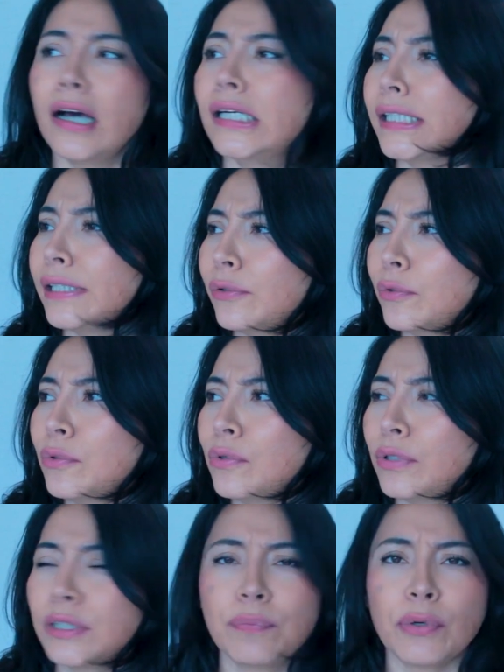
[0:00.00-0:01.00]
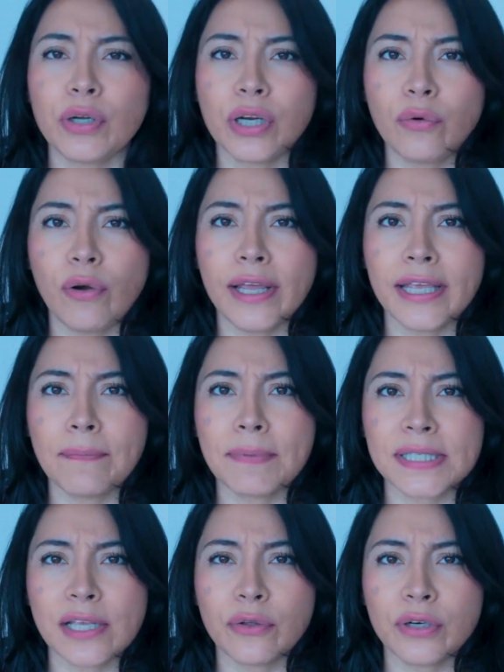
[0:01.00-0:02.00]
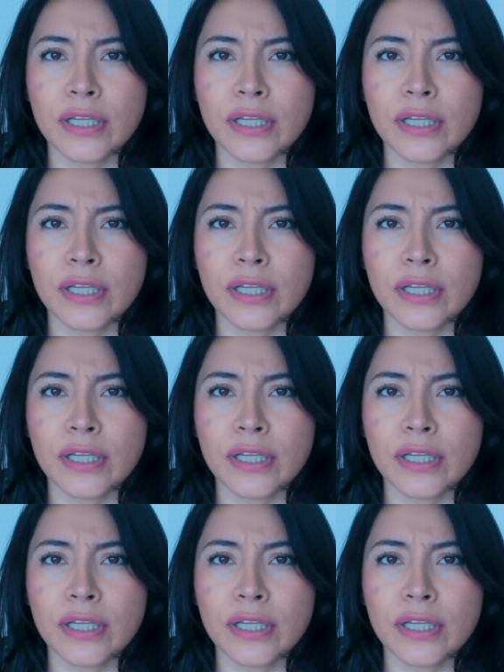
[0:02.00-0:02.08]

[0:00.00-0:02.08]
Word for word: Ay, no, espero que no le haya pasado